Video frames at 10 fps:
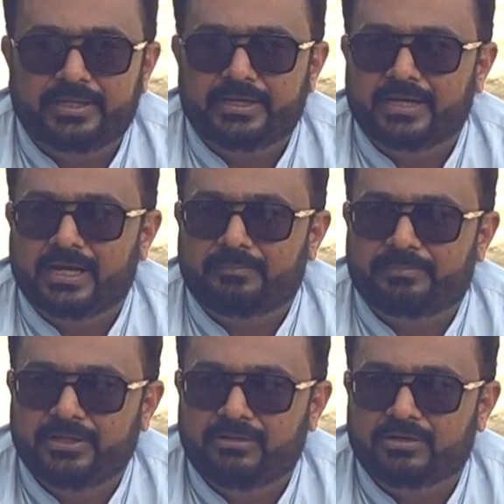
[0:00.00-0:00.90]
करेगा
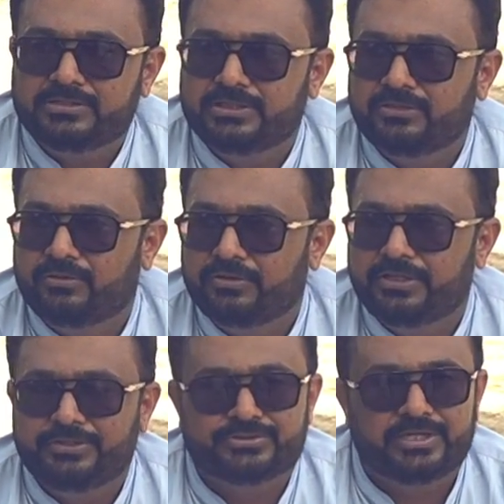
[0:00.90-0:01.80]
प्री लॉन्चिंग
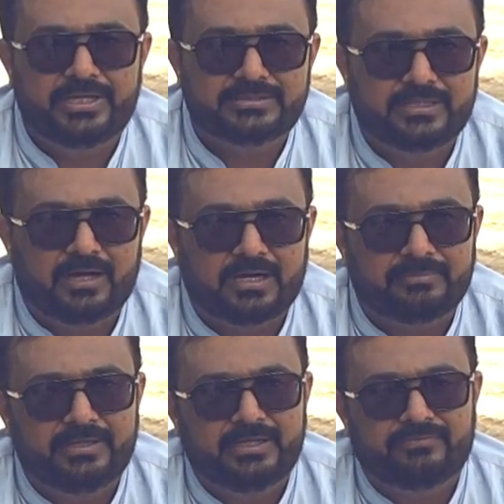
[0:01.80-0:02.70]
होगी छः से आठ
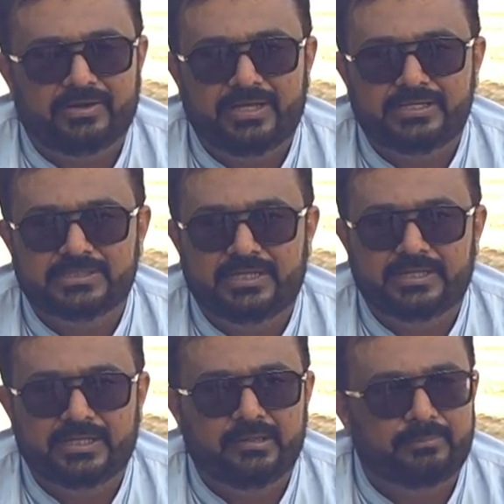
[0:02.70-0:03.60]
महीने फाइलें
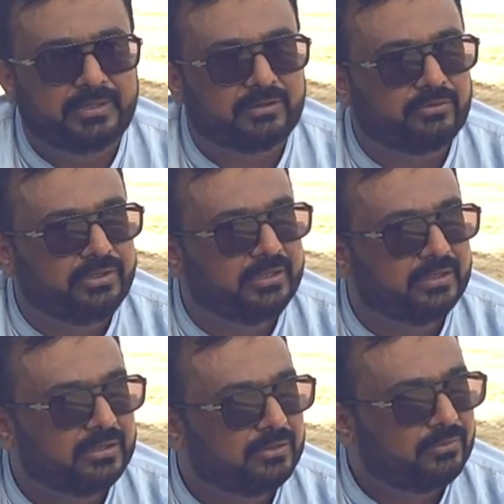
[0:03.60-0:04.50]
चलेंगी फिर कोई
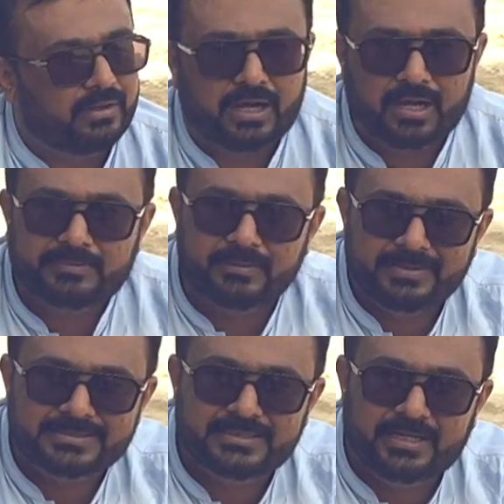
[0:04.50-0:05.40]
वो आपके
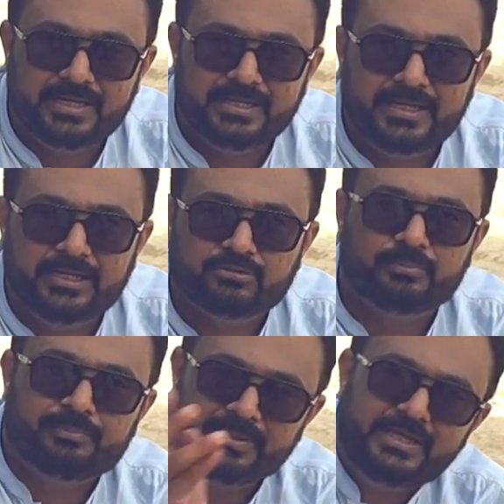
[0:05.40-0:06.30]
पैसे आएंगे तो
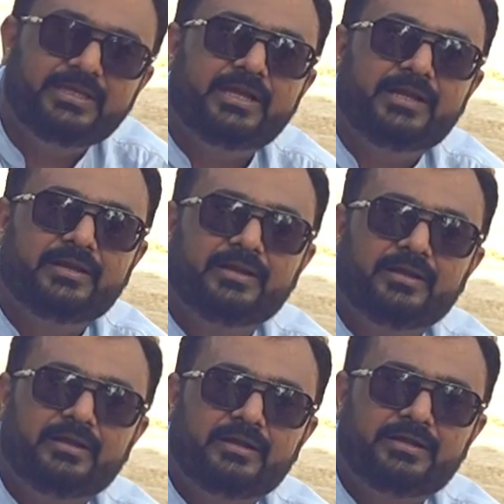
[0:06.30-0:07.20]
फिर ये
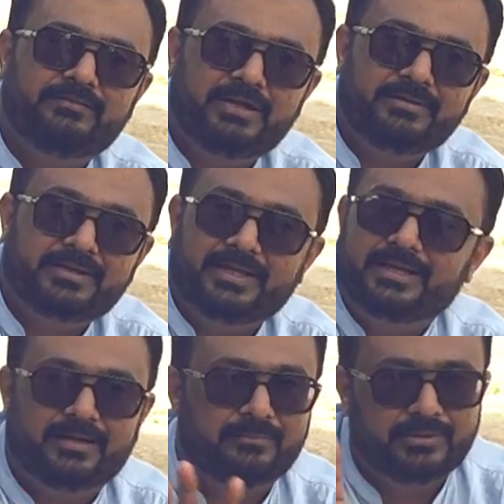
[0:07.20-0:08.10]
डेवलपमेंट
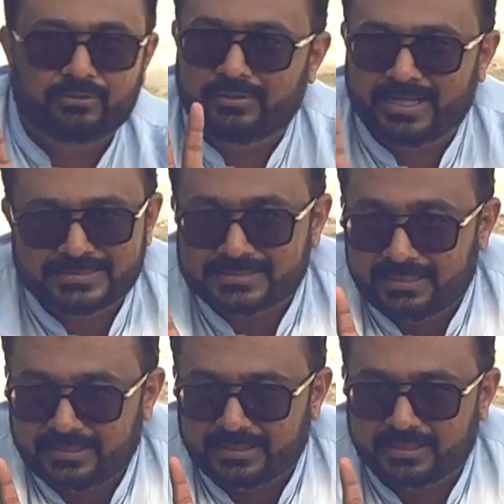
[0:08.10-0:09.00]
करेगा बिल्कुल ऐसा
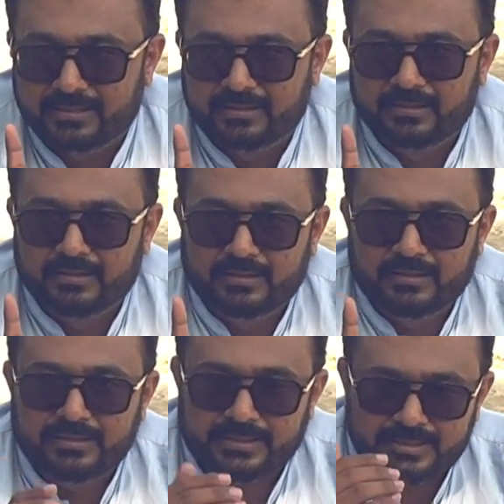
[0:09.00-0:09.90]
नहीं है
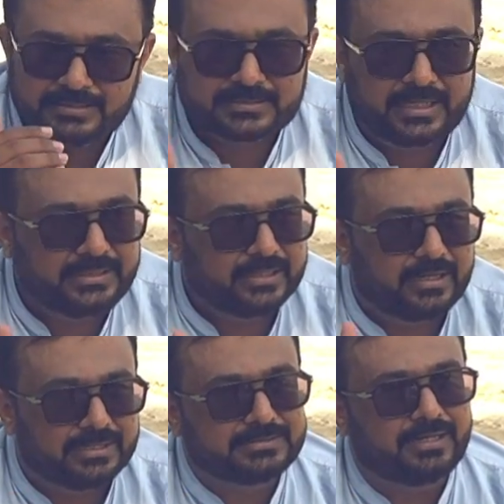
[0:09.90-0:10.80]
इसका ये
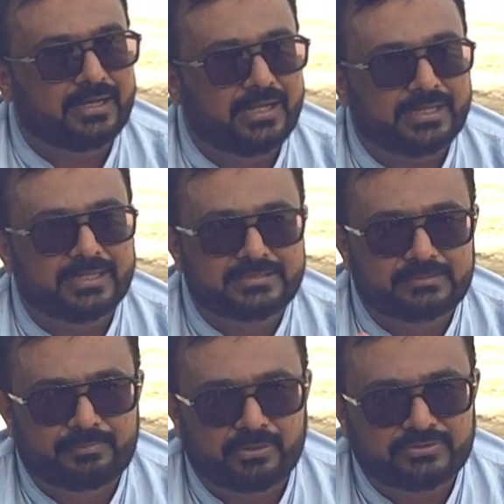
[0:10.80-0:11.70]
खासा रहा है कि
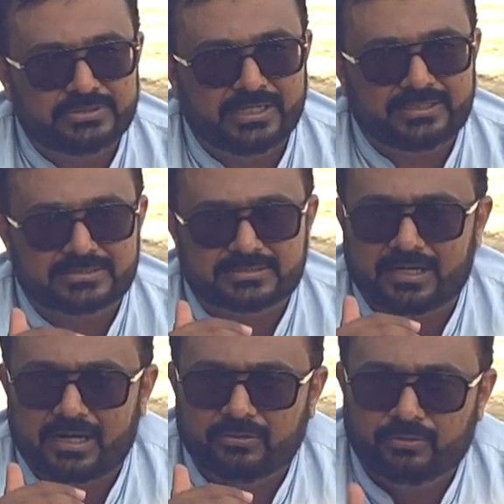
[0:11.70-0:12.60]
प्रोजेक्ट
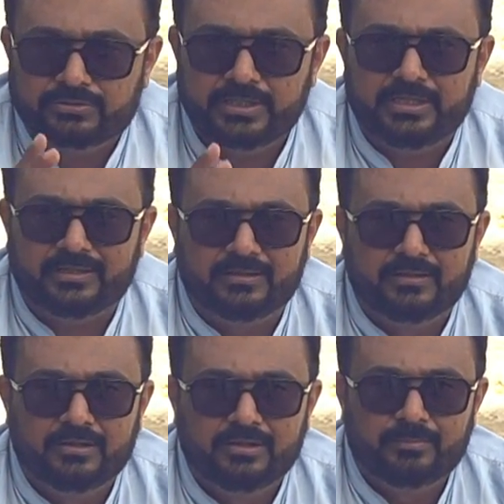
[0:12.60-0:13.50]
स्टार्ट होते ही
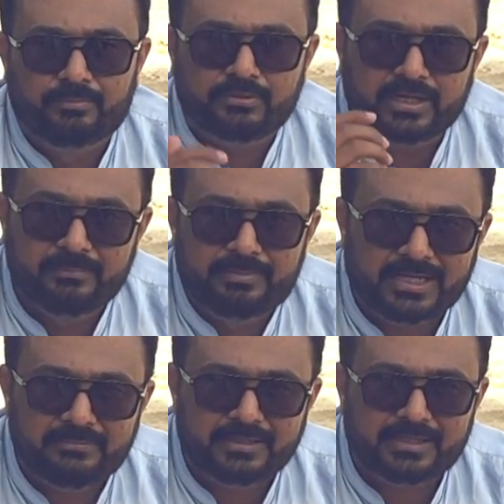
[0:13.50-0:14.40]
बुकिंग
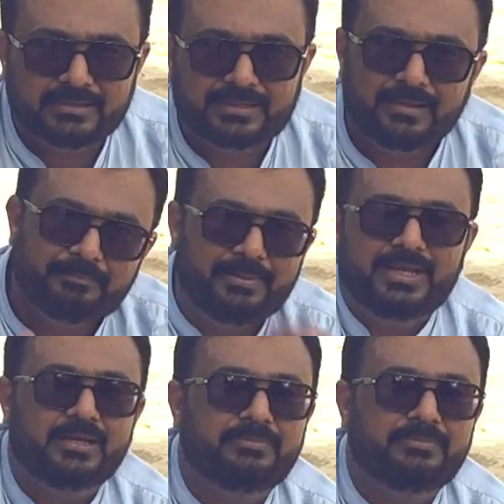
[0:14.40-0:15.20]
बाद में करता है पहले